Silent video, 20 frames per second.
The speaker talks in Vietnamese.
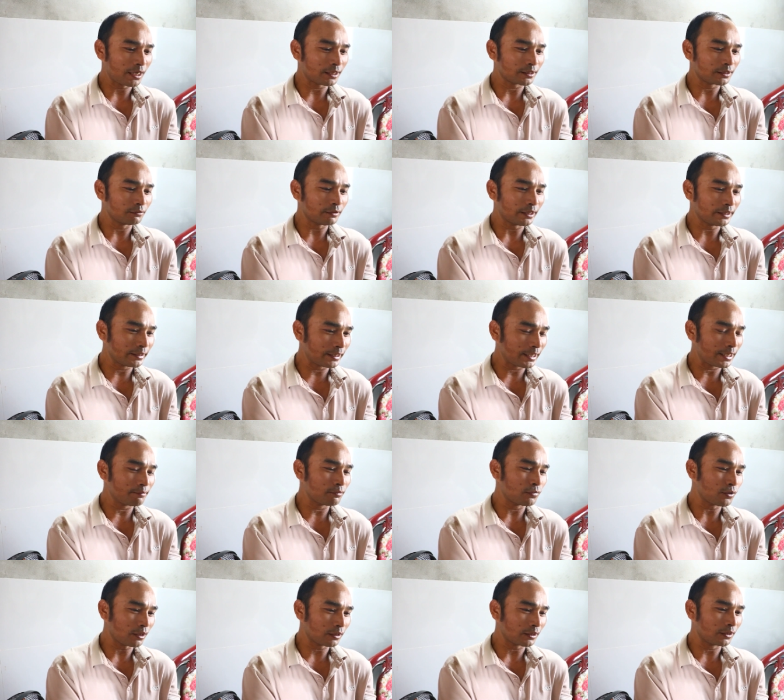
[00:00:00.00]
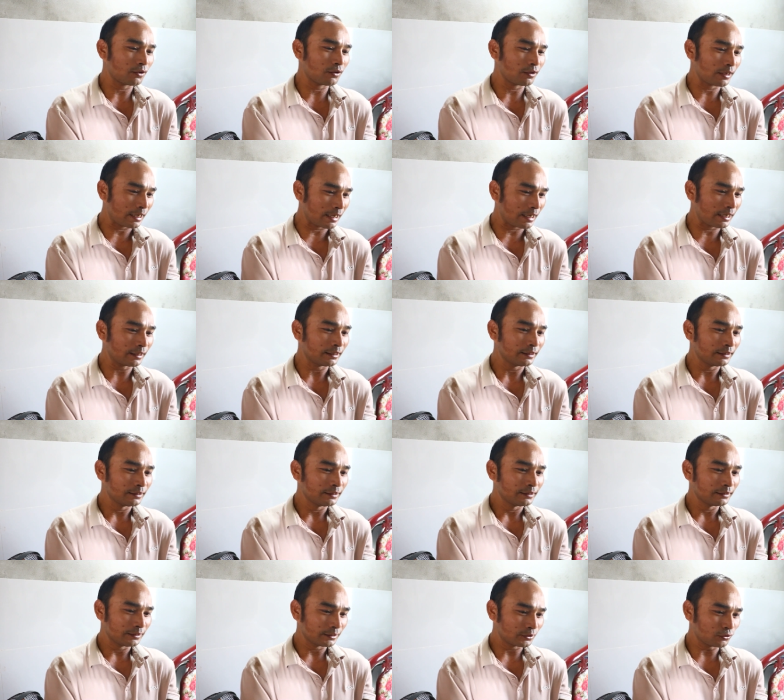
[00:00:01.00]
là một trong những hộ gia đình
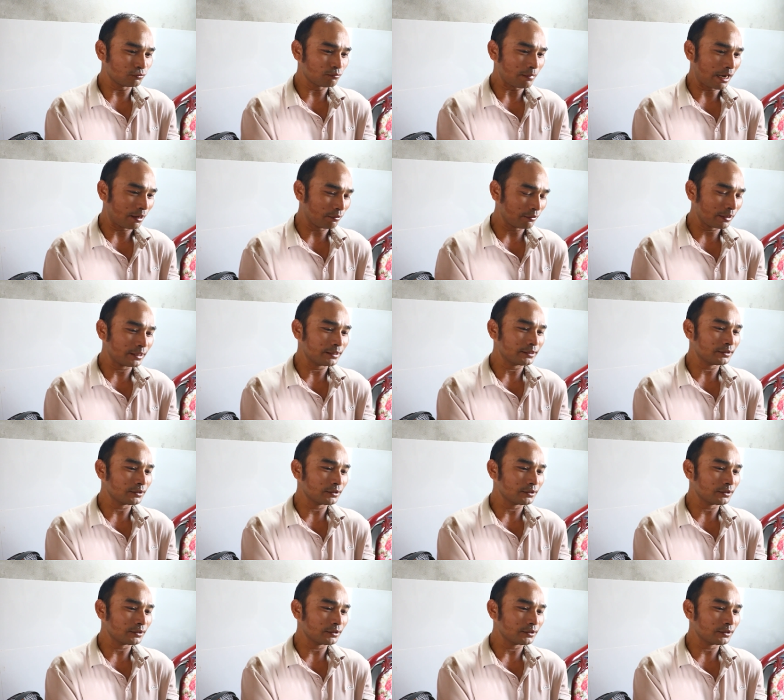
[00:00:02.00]
đã sẵn sàng